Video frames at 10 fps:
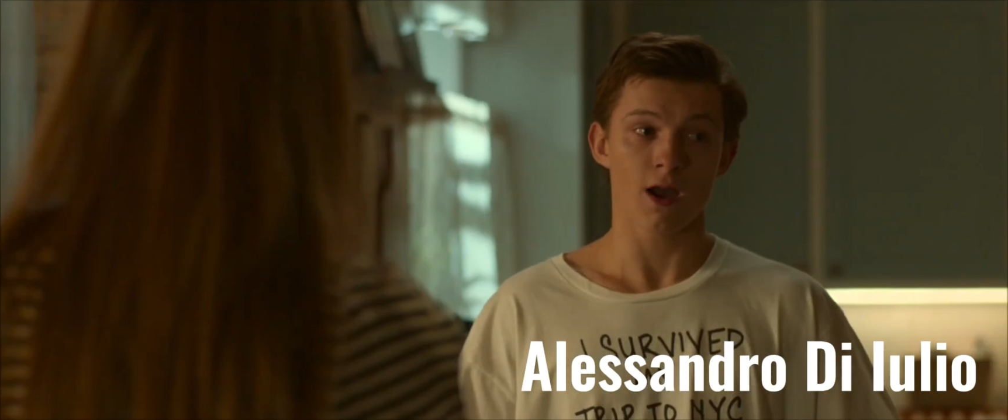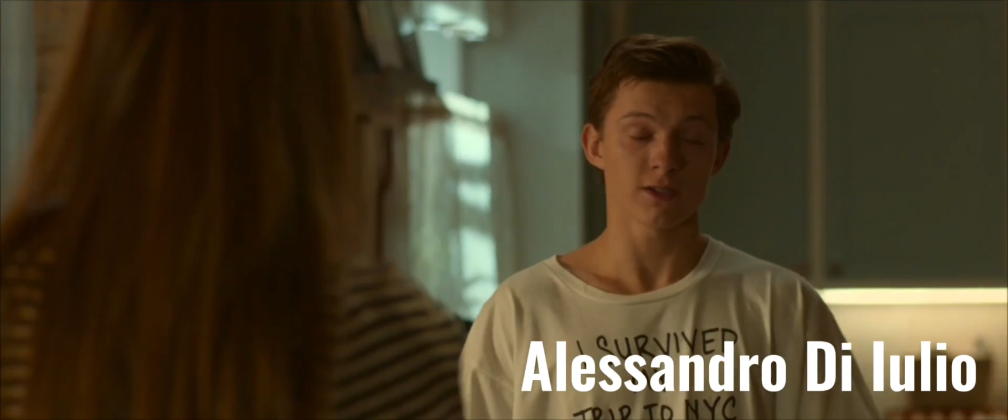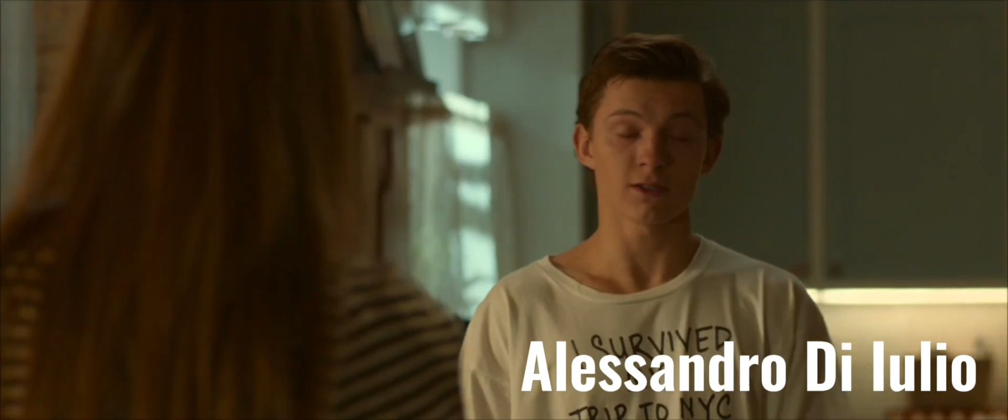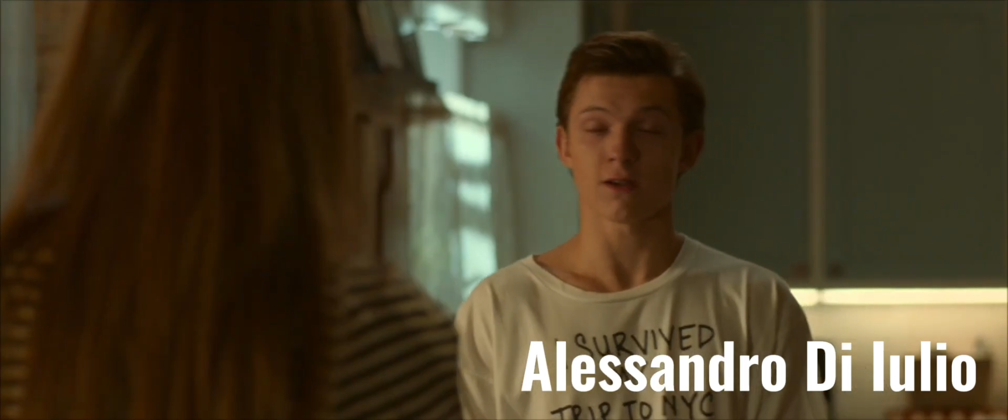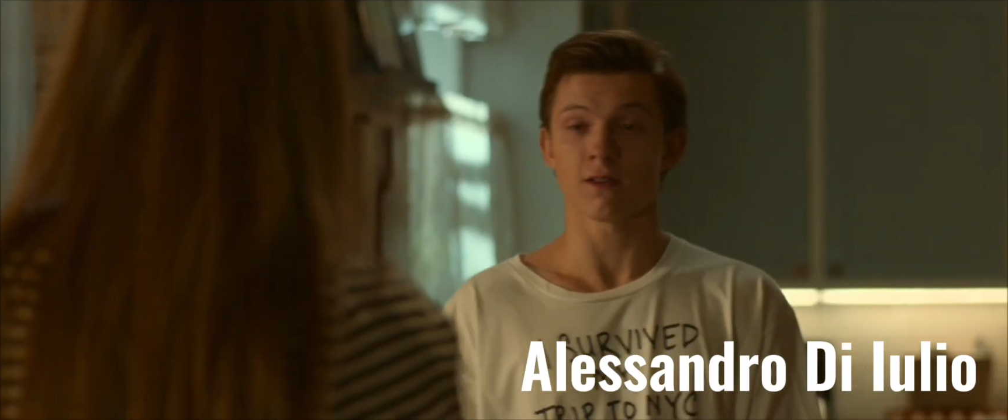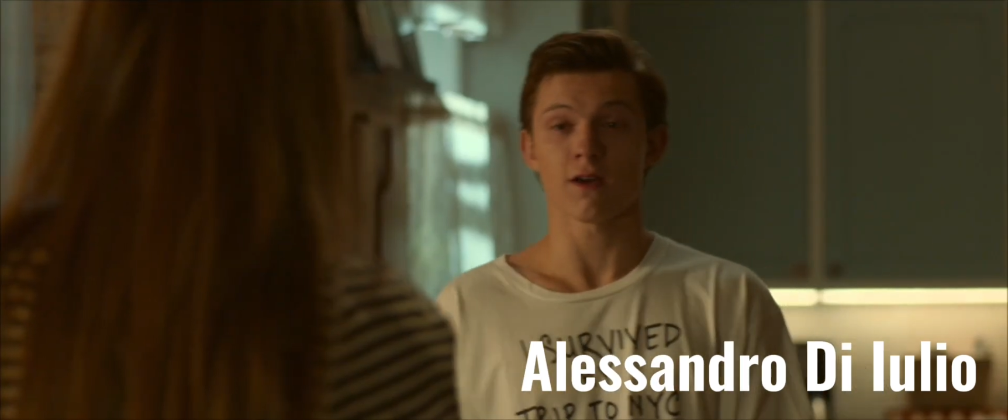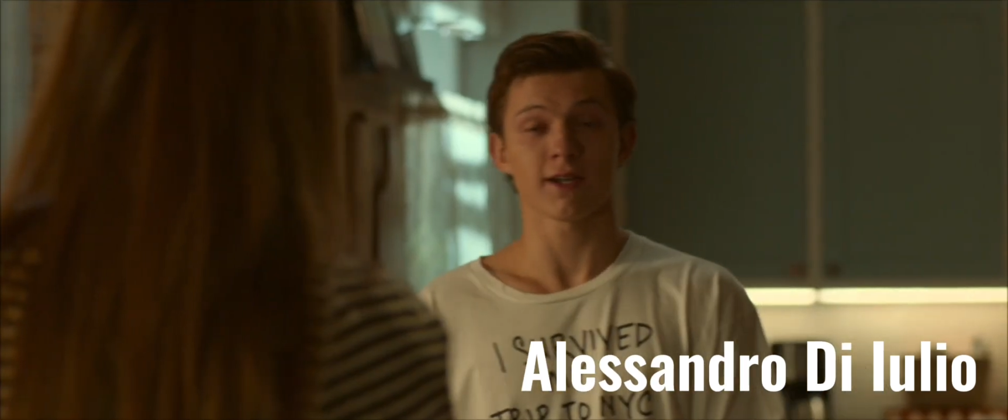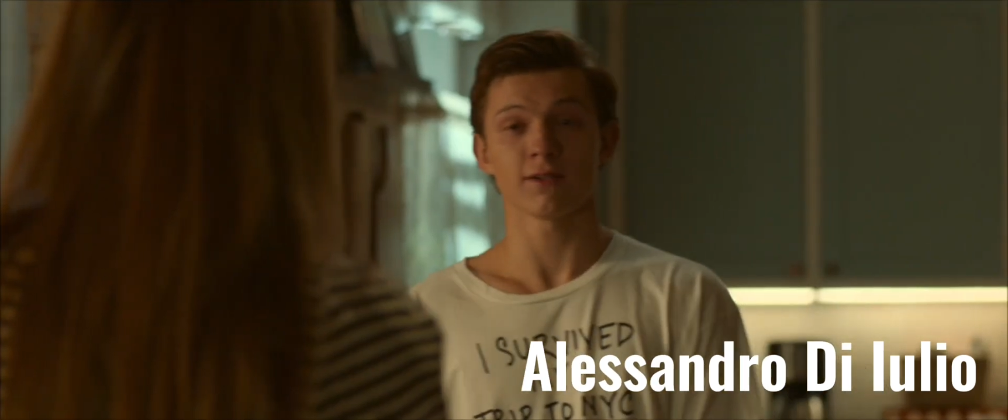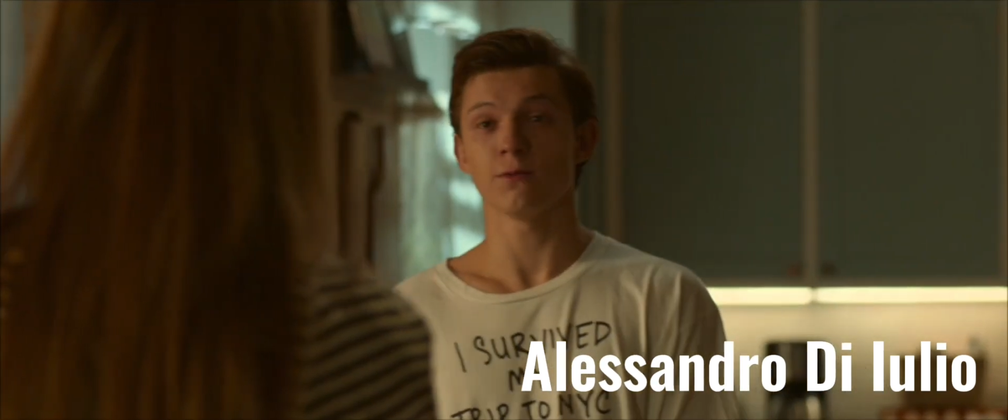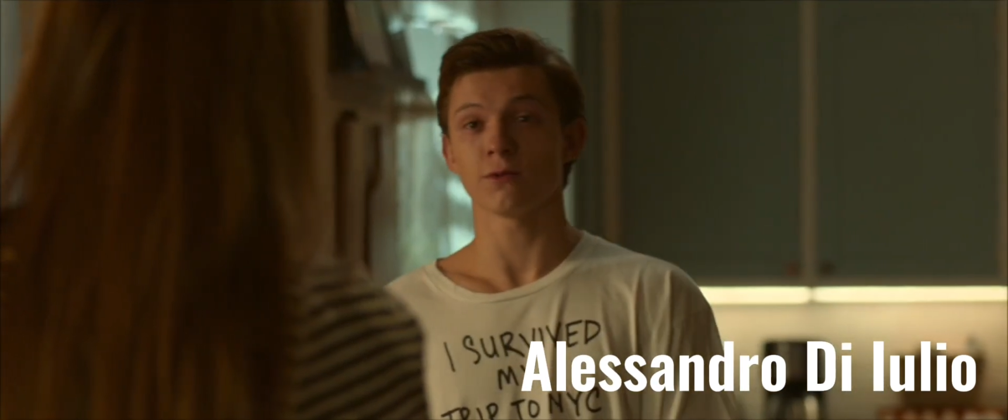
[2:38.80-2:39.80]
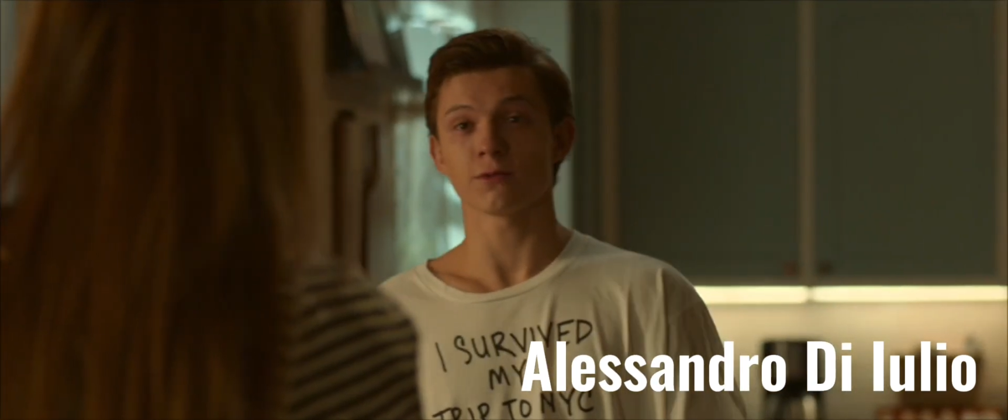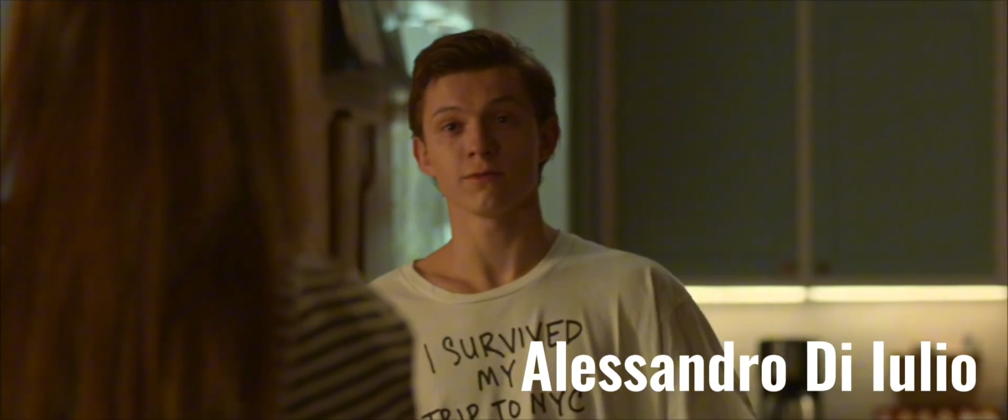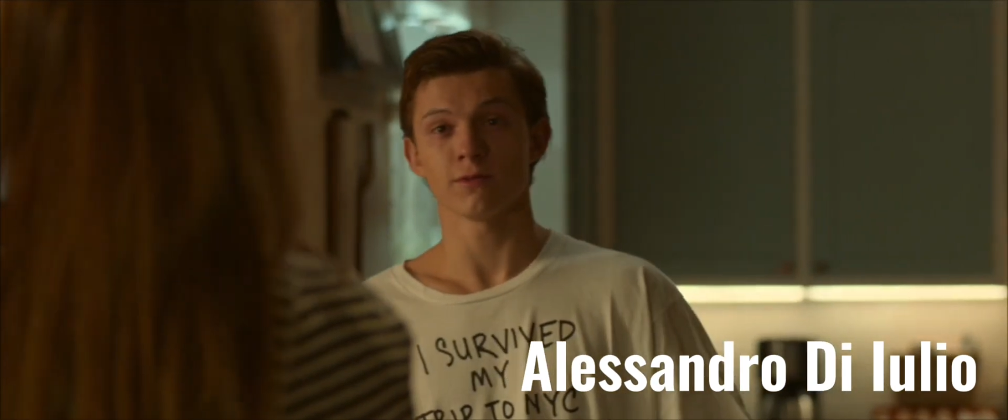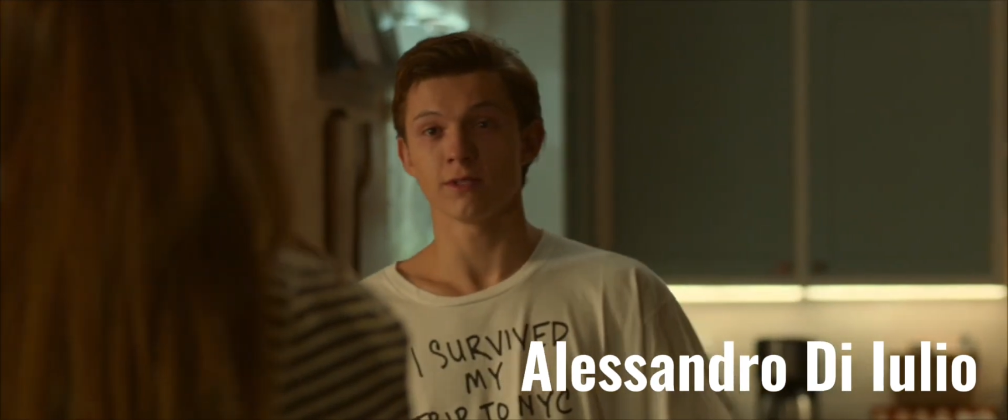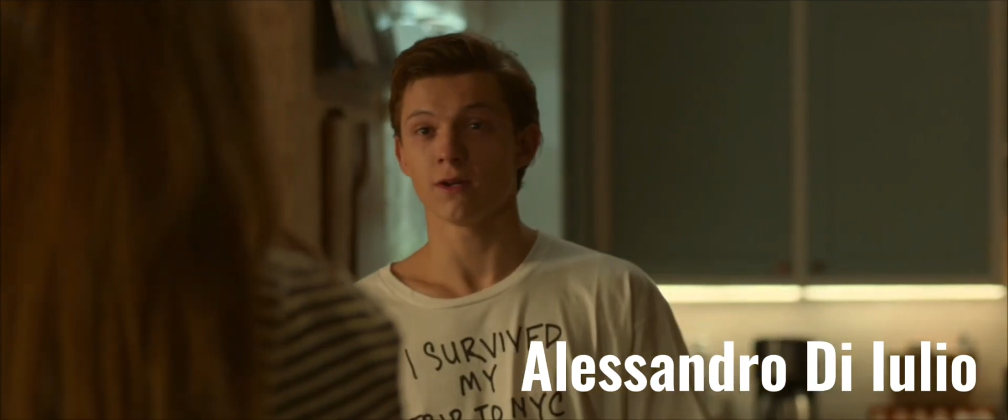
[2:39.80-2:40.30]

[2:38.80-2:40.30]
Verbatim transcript: Pensavo di poter fare un buon